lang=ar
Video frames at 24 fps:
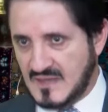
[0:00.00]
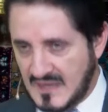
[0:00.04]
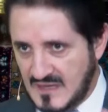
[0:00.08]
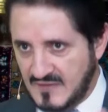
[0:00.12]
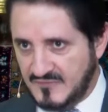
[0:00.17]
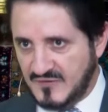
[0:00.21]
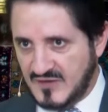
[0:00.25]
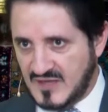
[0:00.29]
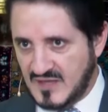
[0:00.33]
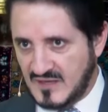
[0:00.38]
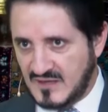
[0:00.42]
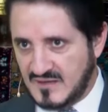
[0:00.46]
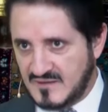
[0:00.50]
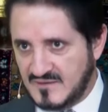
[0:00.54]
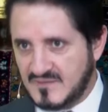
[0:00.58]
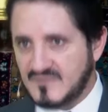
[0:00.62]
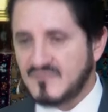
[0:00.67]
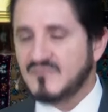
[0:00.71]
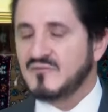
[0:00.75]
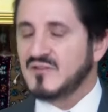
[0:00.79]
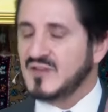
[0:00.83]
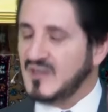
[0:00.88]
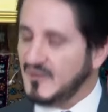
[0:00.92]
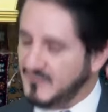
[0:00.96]
على فكرة
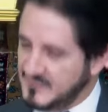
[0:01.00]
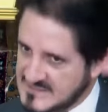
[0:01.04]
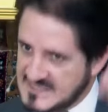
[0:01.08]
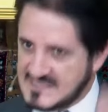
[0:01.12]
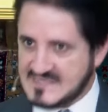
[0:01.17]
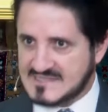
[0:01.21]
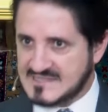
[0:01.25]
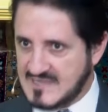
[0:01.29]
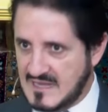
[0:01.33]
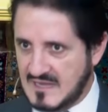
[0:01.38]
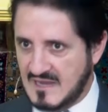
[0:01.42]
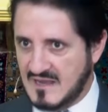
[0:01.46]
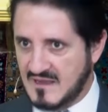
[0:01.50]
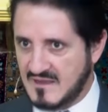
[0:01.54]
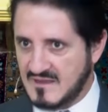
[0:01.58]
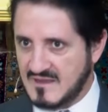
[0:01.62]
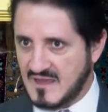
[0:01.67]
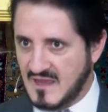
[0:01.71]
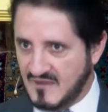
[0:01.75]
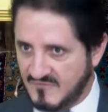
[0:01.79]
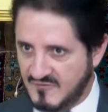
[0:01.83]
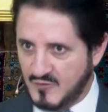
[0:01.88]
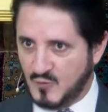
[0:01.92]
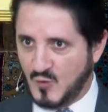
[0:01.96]
في نفس السنة
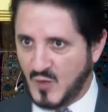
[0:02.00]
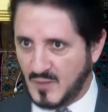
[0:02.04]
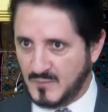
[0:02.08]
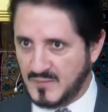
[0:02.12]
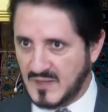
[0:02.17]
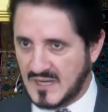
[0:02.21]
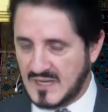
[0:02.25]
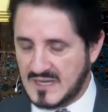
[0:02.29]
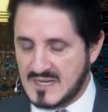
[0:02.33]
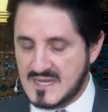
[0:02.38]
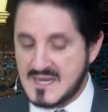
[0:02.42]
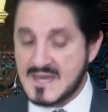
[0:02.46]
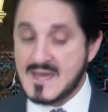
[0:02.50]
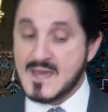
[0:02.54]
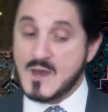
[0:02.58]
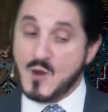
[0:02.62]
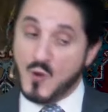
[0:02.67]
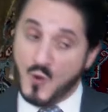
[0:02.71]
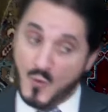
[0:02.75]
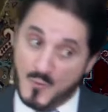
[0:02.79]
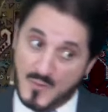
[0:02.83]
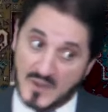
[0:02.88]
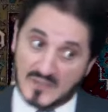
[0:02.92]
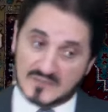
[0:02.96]
2004
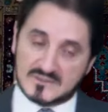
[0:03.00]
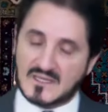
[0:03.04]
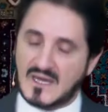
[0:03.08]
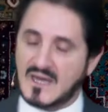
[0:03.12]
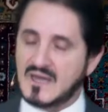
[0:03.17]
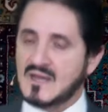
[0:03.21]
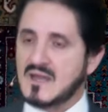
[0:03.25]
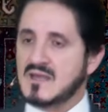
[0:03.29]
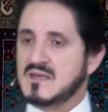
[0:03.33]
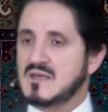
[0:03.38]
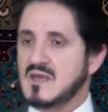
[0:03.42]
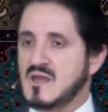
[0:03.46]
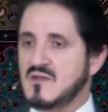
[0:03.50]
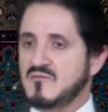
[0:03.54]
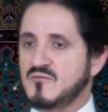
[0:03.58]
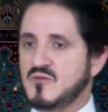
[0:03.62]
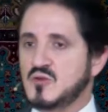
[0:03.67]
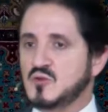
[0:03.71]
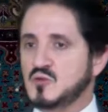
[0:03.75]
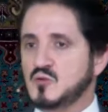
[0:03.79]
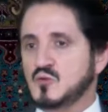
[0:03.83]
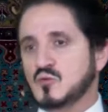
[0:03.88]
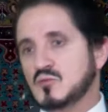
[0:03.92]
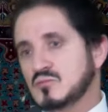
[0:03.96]
ومقطع على إيه
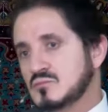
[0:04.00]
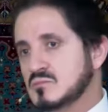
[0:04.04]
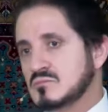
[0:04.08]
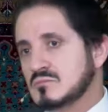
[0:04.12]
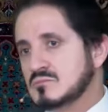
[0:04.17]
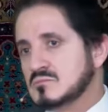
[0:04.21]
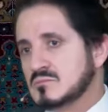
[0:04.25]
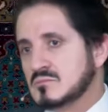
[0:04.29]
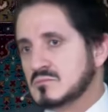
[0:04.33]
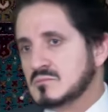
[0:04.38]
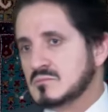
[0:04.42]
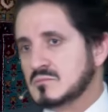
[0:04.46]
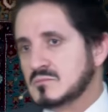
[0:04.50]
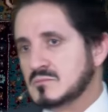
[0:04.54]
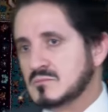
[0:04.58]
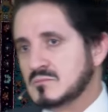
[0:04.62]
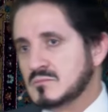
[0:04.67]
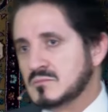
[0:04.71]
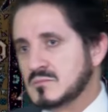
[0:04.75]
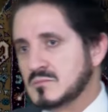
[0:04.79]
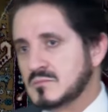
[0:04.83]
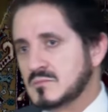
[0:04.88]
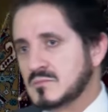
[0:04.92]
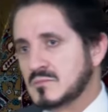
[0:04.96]
الفيديو
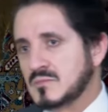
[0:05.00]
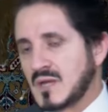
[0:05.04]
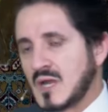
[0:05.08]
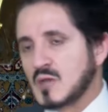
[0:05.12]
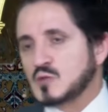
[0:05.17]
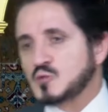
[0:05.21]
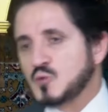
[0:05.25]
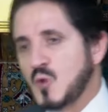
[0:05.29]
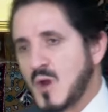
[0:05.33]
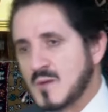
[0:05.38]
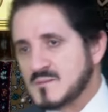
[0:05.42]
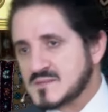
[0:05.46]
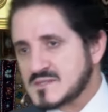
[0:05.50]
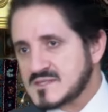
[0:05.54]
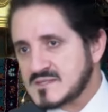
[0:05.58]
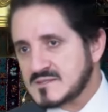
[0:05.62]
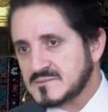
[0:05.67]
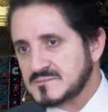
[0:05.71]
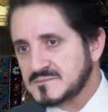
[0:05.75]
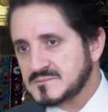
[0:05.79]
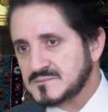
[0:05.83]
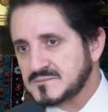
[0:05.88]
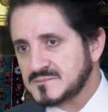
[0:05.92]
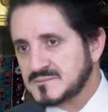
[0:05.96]
رأيته
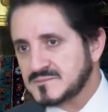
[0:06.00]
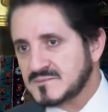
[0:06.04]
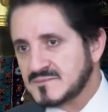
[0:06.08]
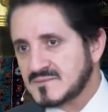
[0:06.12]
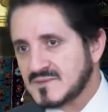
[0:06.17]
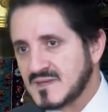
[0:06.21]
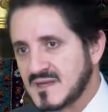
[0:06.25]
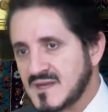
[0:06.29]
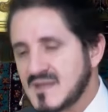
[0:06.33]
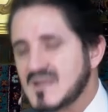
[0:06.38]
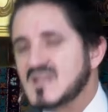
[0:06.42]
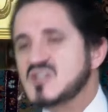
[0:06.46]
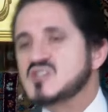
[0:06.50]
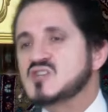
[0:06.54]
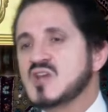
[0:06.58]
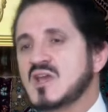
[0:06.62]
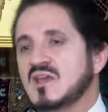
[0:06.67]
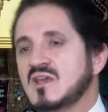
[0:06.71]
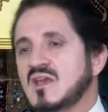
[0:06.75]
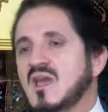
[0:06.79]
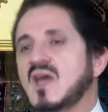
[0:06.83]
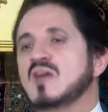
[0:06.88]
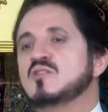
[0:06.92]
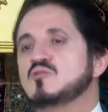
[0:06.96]
أمس
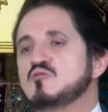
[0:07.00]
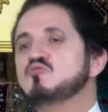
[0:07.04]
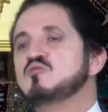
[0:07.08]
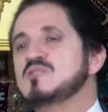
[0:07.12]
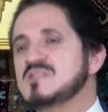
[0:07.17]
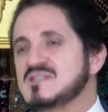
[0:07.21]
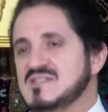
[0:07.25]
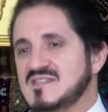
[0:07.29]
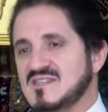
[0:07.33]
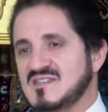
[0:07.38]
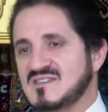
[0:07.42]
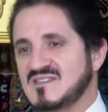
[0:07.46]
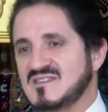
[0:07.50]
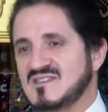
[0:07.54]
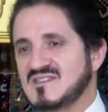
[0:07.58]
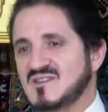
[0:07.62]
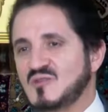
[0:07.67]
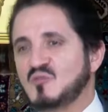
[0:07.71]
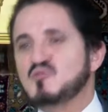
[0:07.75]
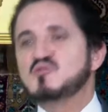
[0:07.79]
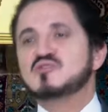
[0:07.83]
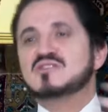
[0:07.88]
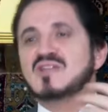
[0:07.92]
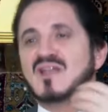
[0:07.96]
لشيخ أندونيسي
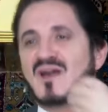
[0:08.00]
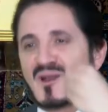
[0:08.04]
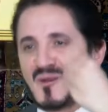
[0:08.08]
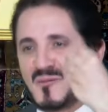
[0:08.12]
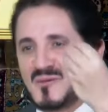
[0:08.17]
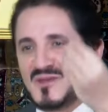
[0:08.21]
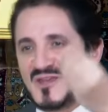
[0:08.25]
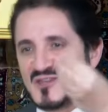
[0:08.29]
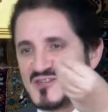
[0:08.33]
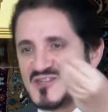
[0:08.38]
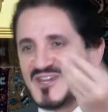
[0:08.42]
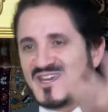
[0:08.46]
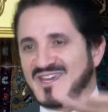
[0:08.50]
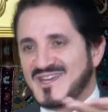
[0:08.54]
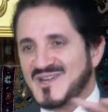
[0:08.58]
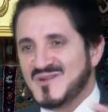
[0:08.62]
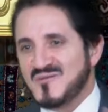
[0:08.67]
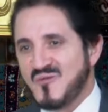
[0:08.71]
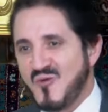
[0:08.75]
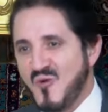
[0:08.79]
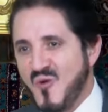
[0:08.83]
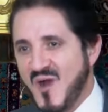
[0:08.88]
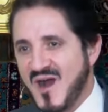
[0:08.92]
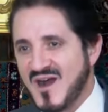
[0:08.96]
يجيد العربية شيخ
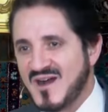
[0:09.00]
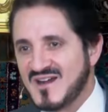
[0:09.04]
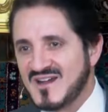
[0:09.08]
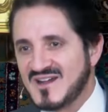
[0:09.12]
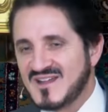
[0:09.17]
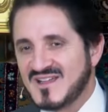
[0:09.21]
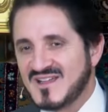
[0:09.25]
علم هو